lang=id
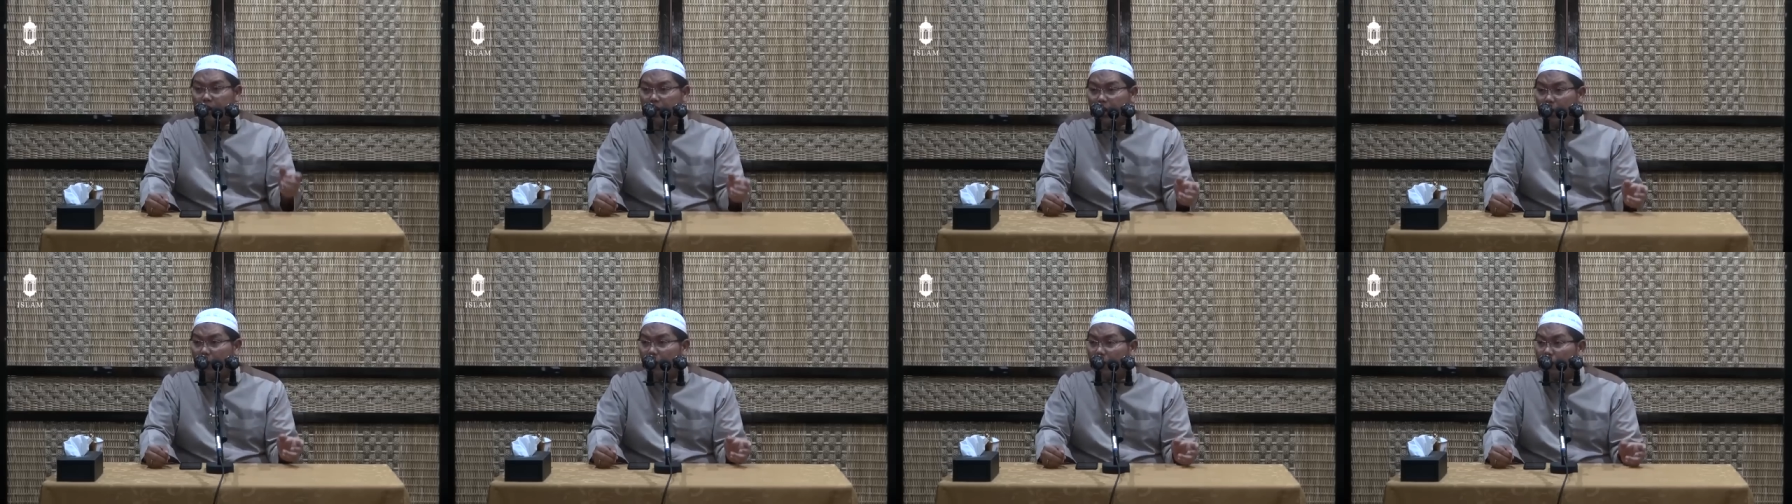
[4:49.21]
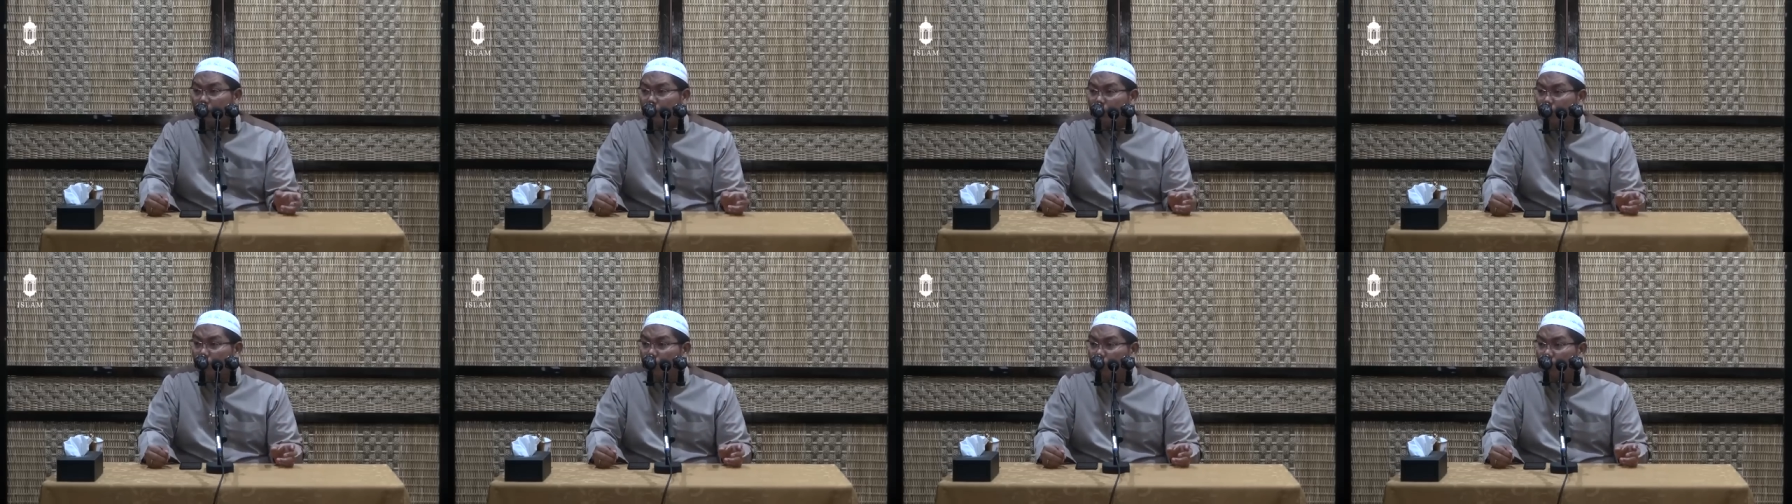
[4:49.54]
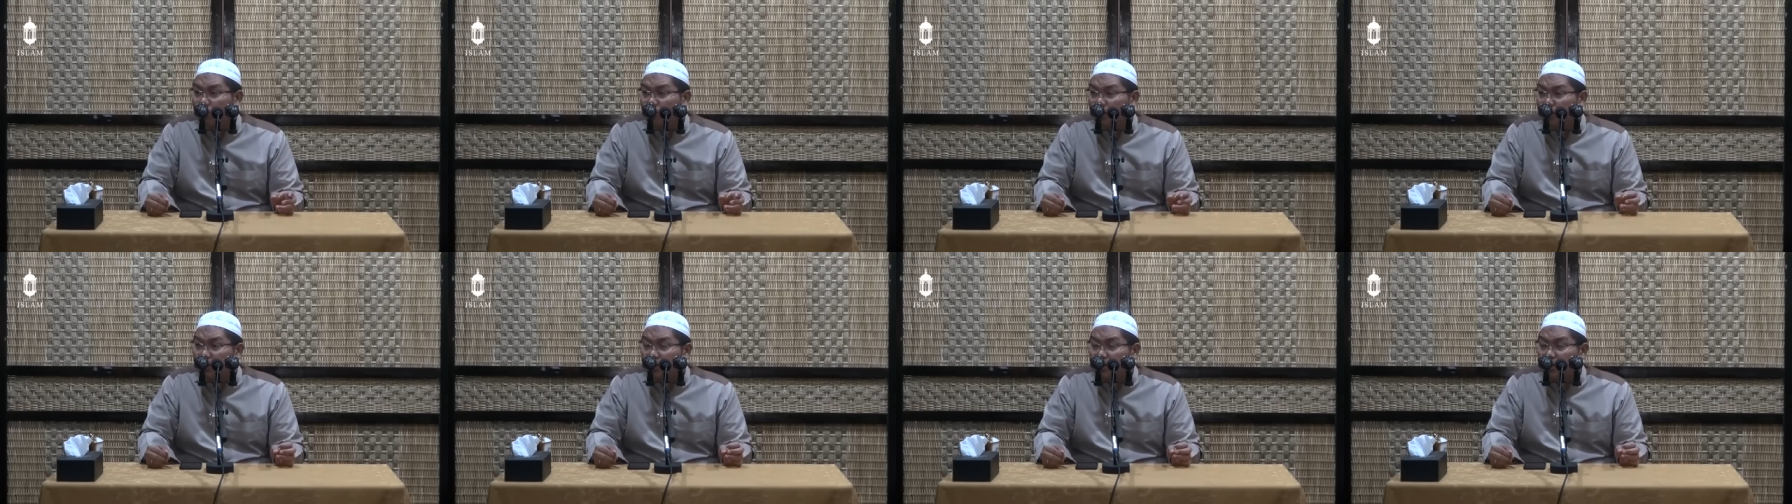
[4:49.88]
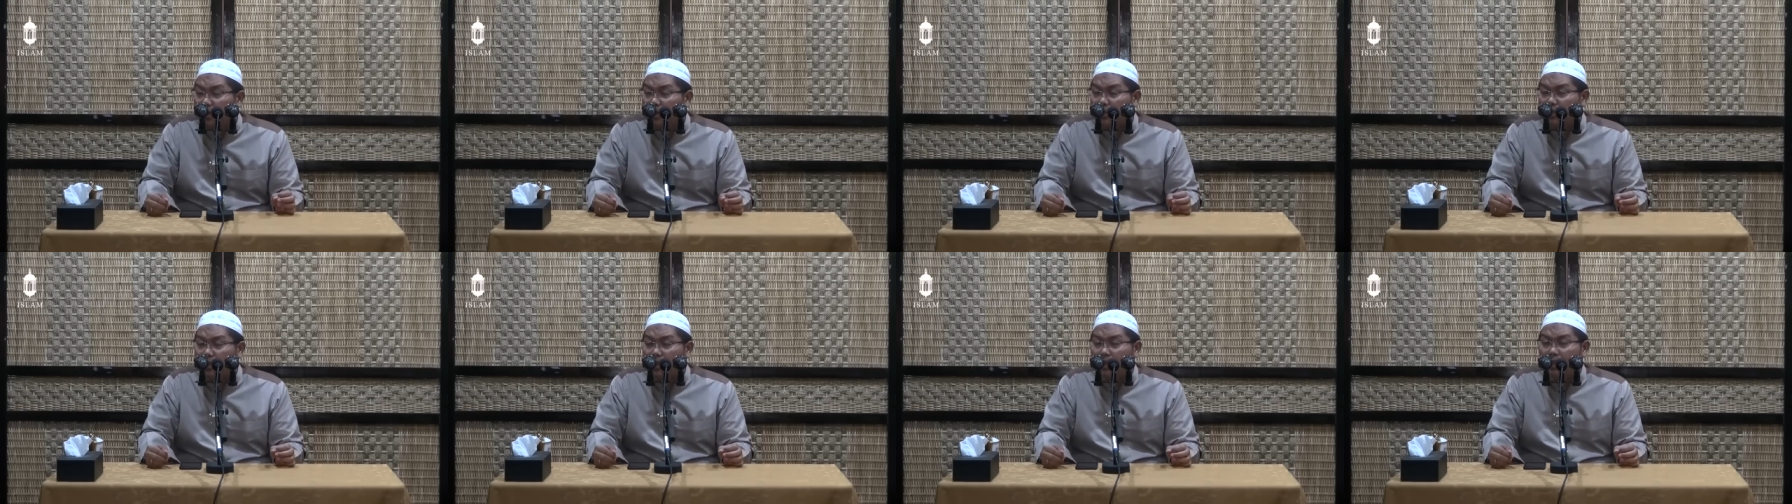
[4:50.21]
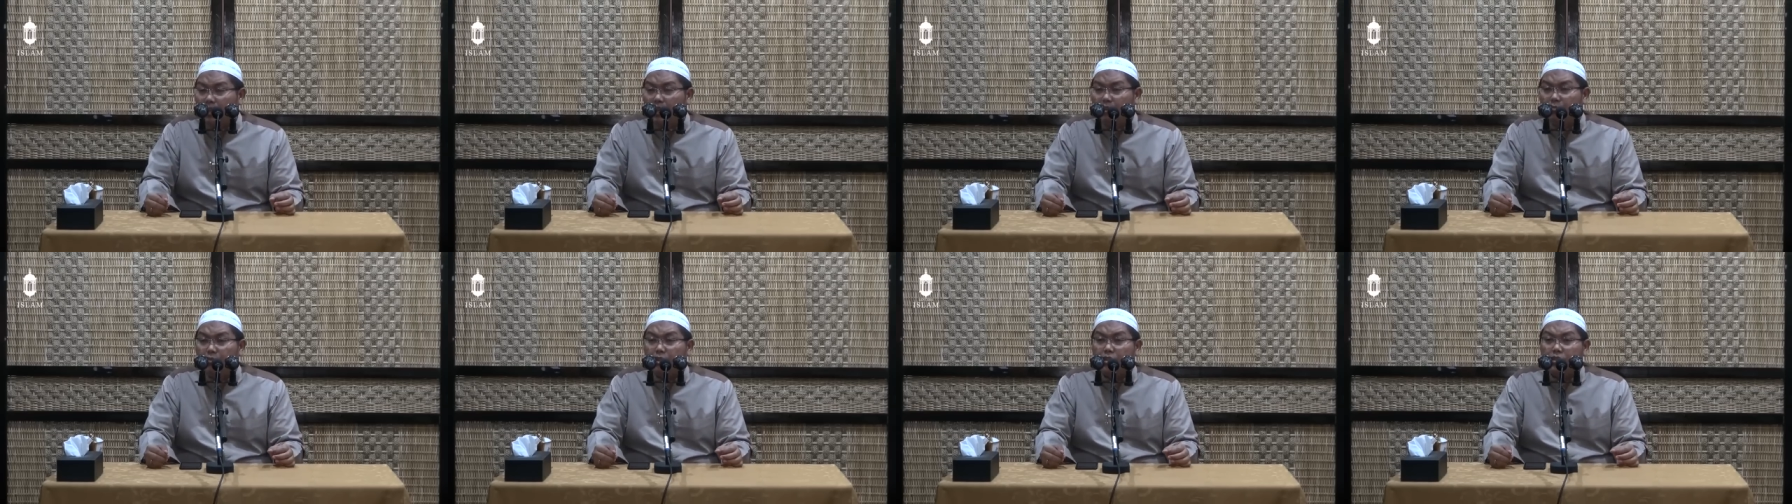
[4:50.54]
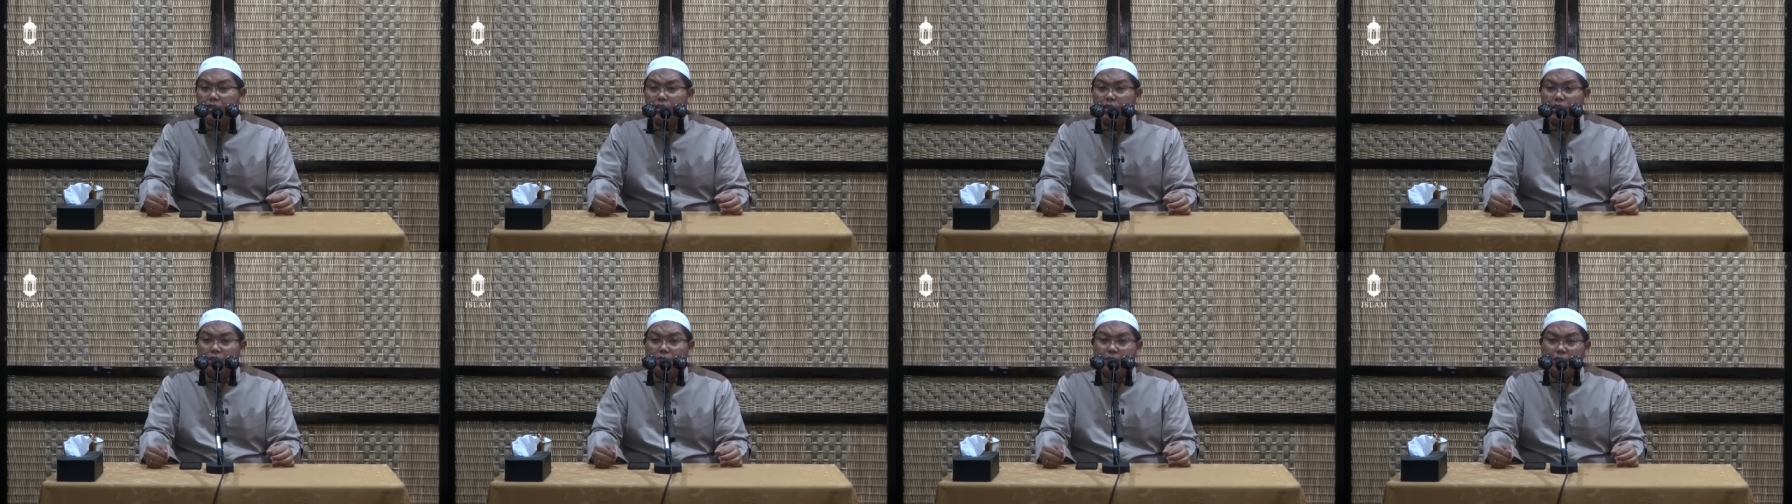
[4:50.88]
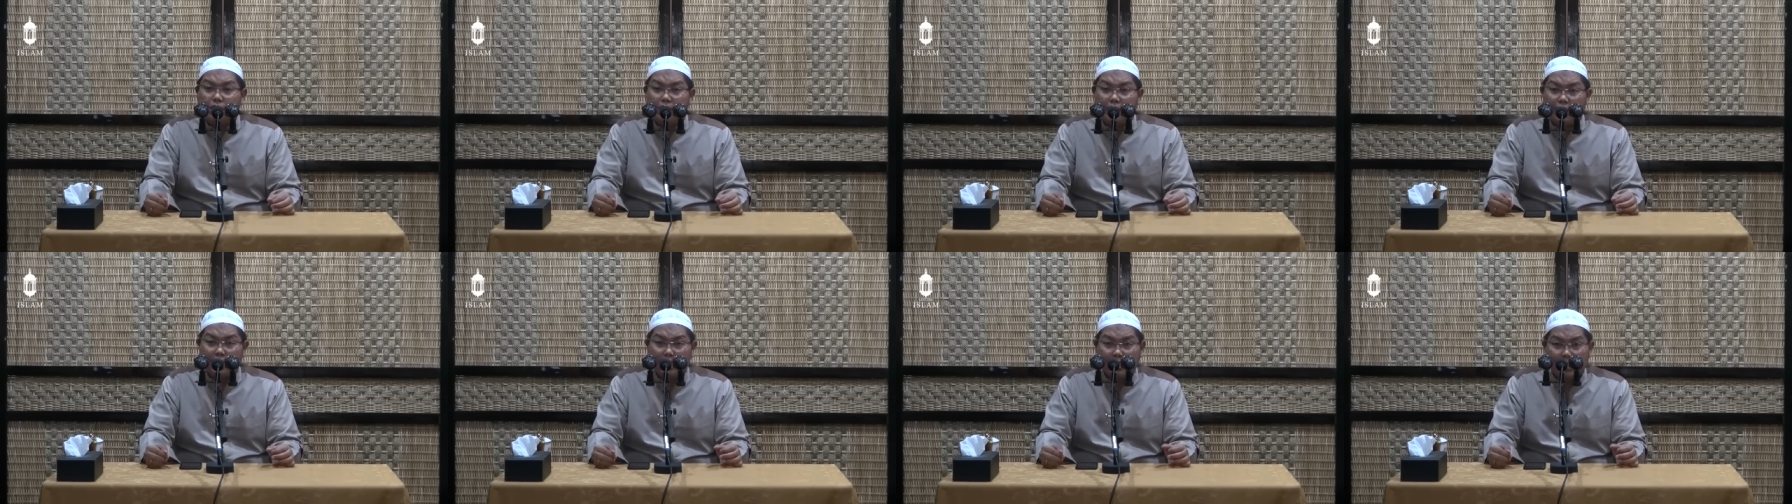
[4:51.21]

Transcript: merawatku tatkala masih masih